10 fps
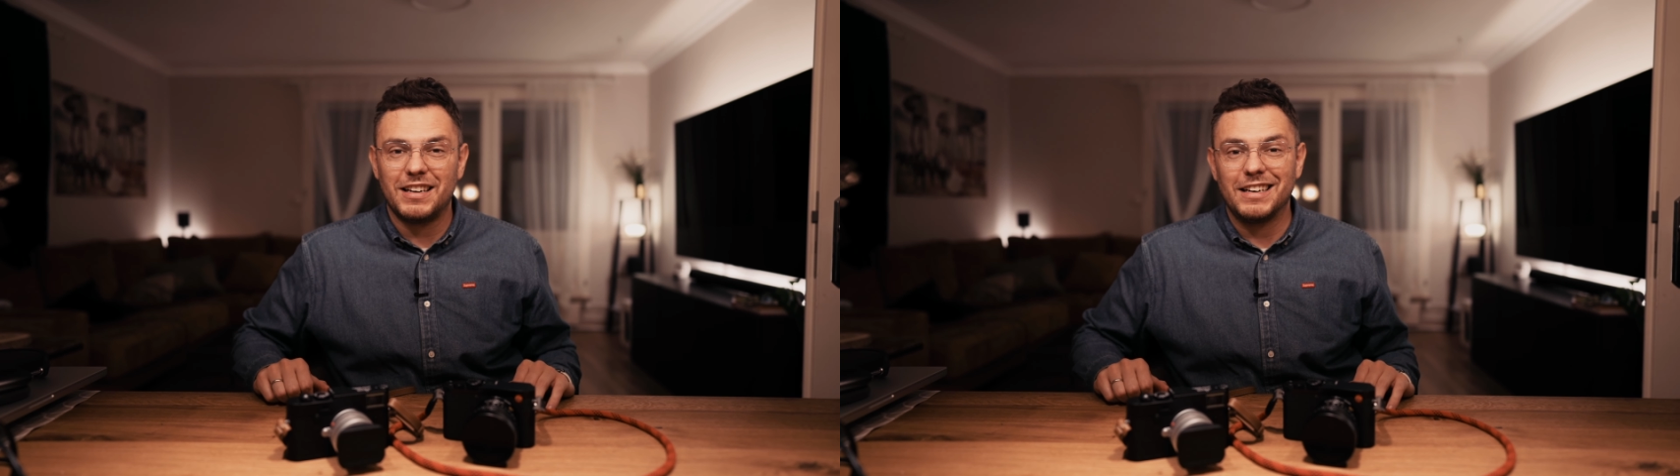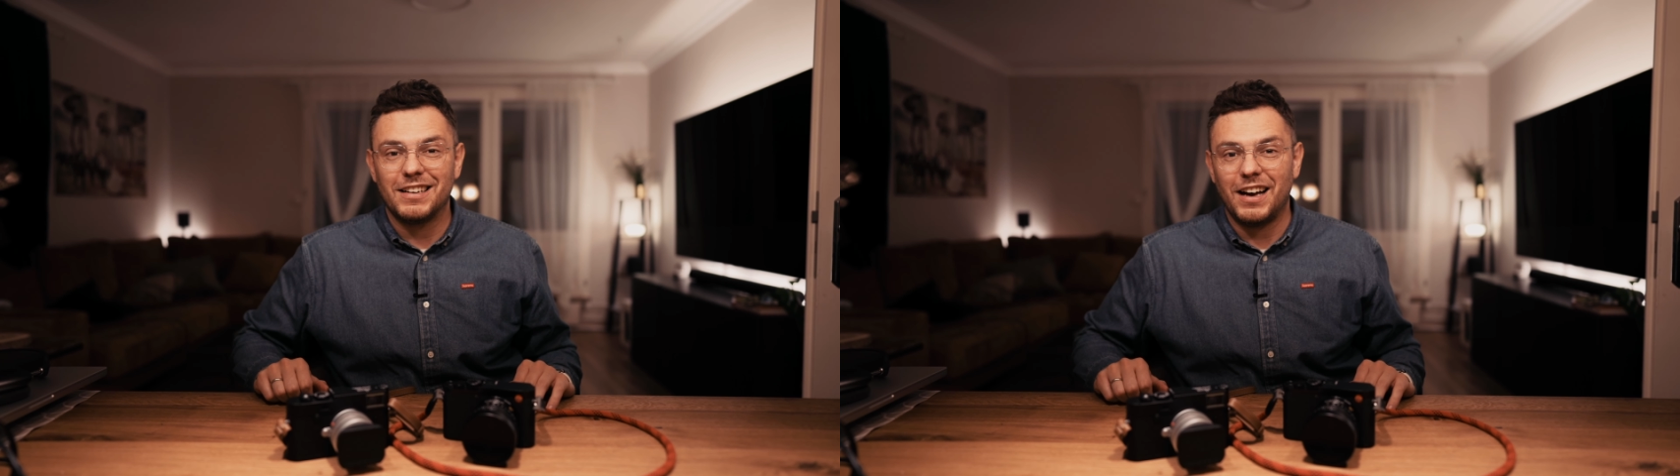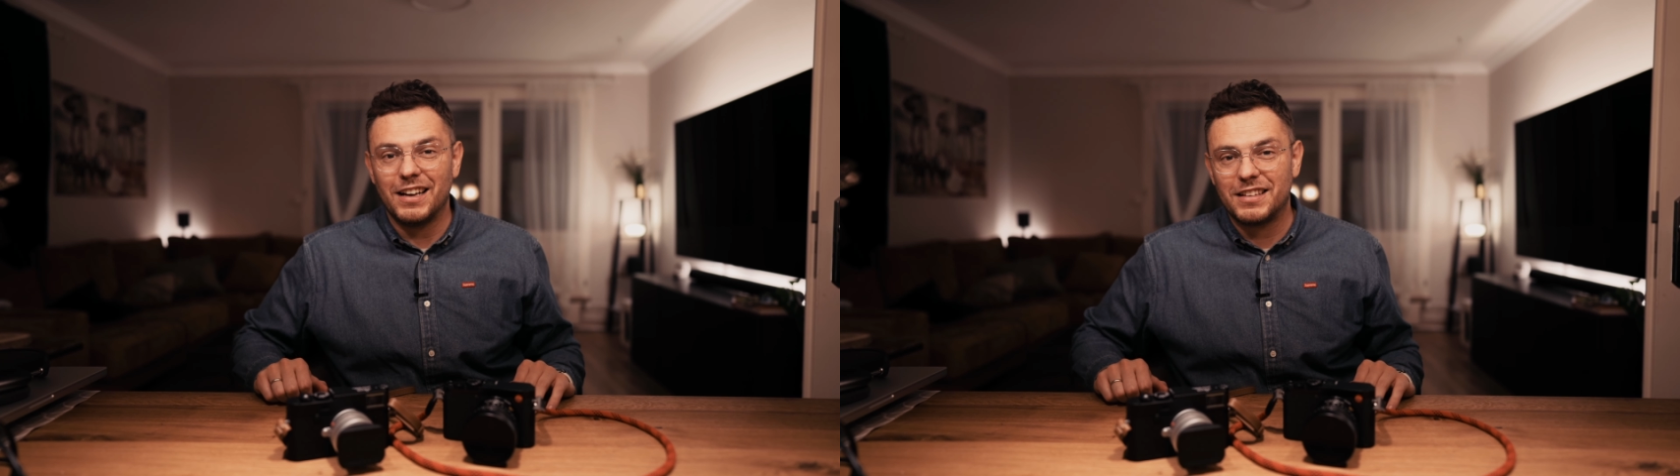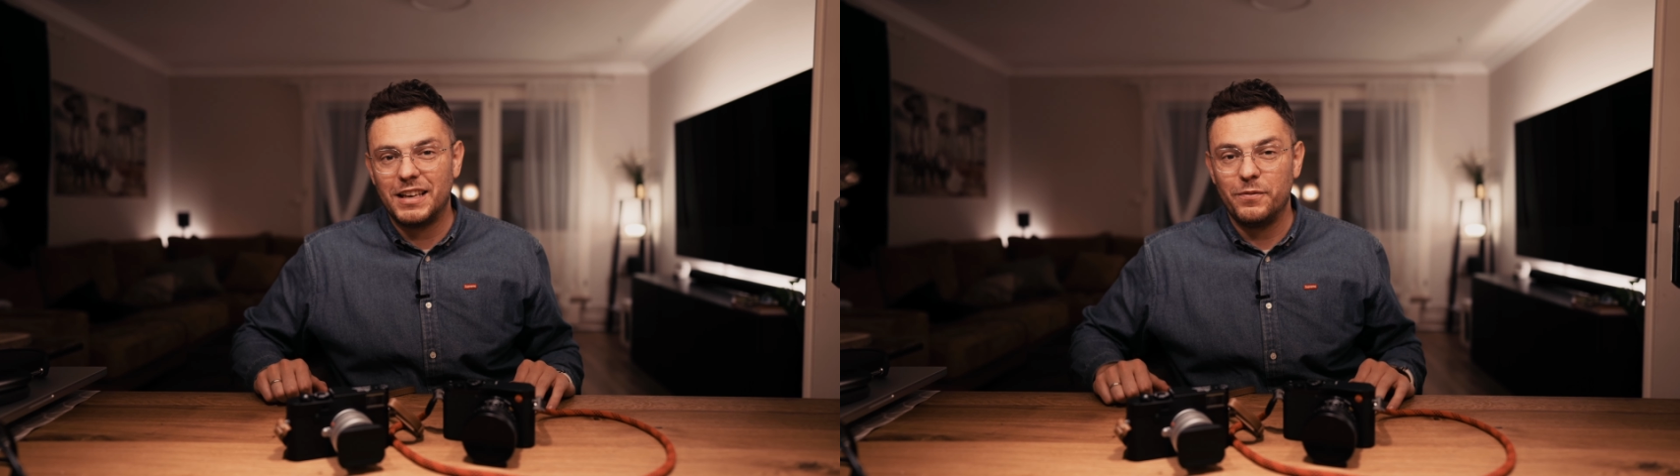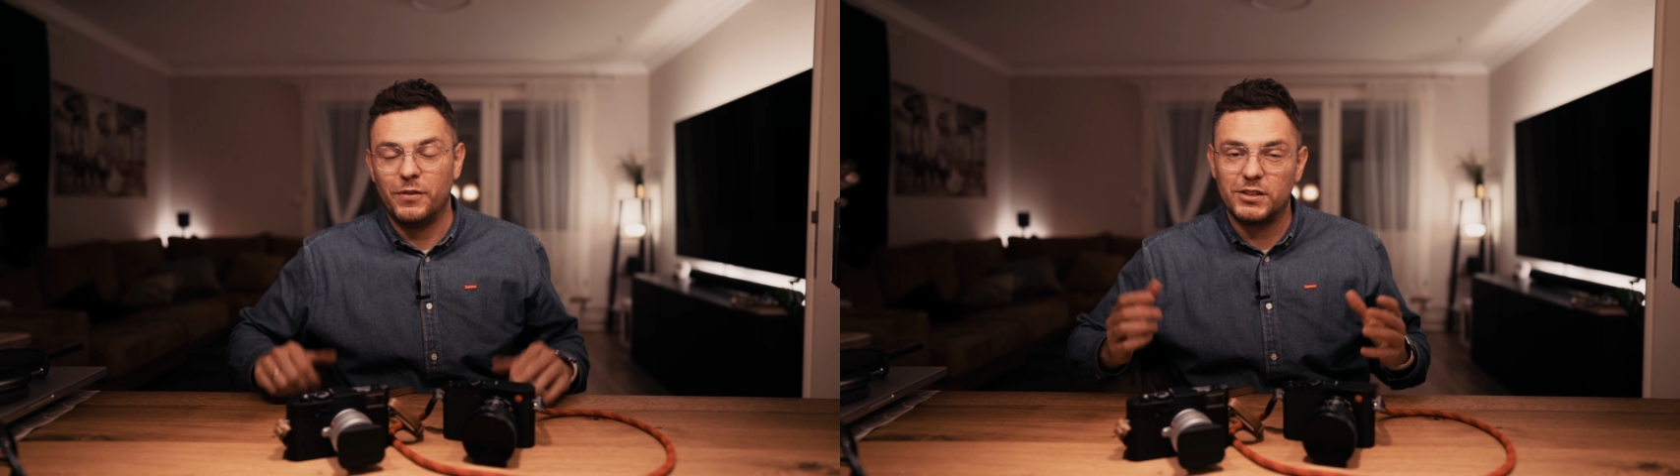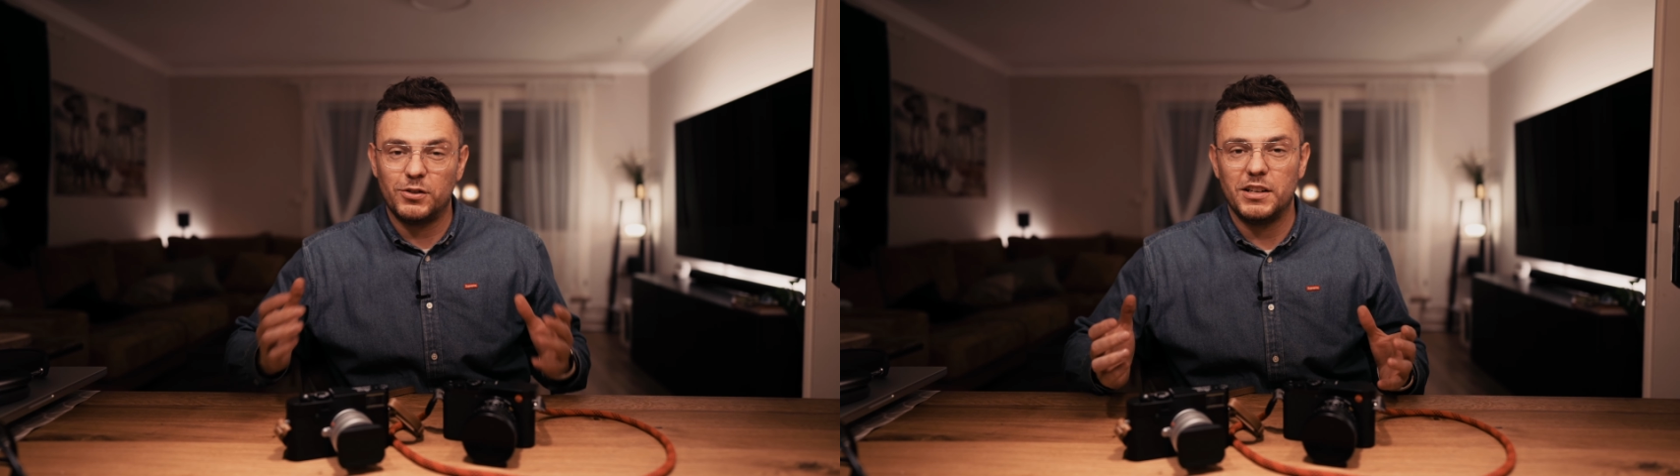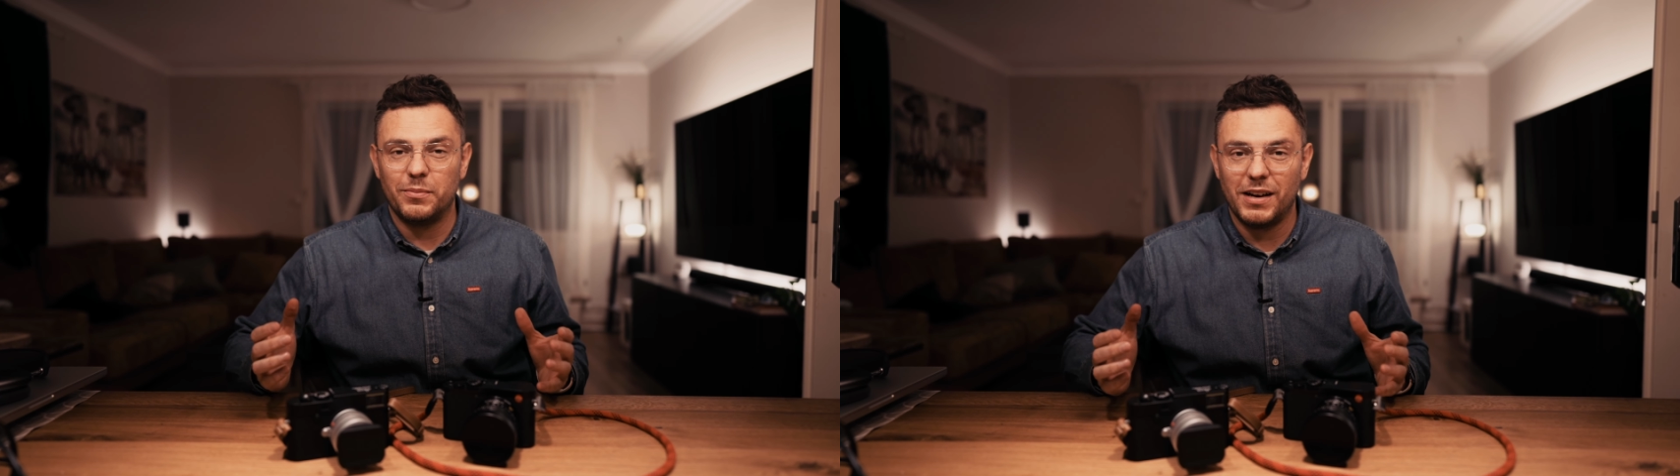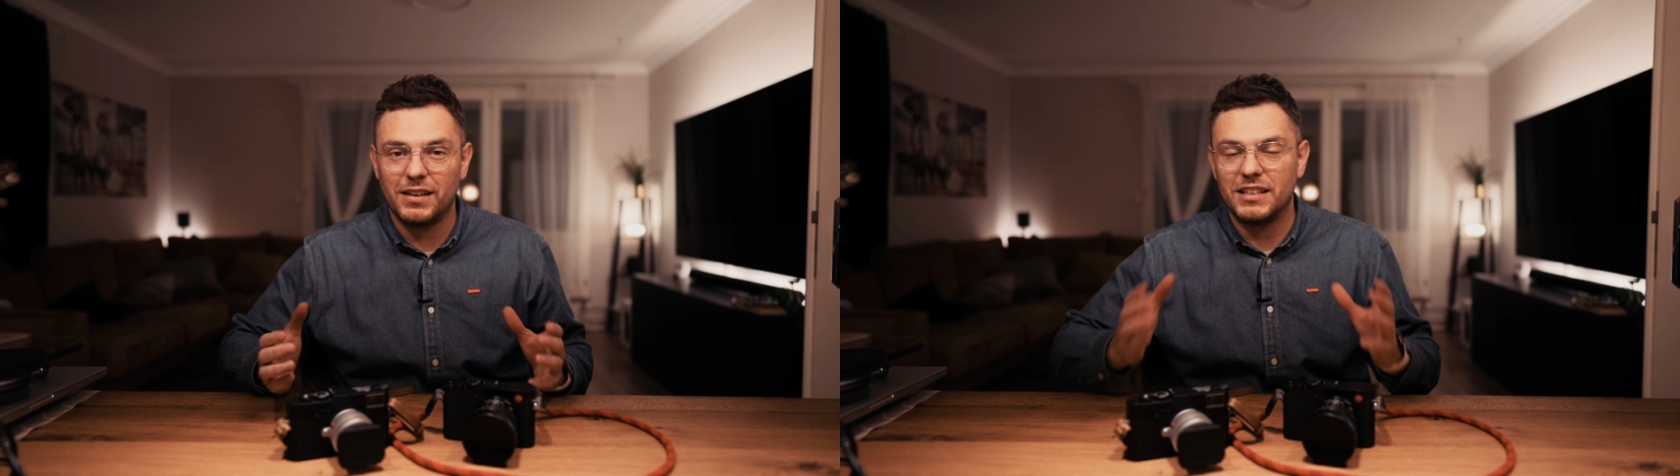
einen Rat geben, was soll ich machen.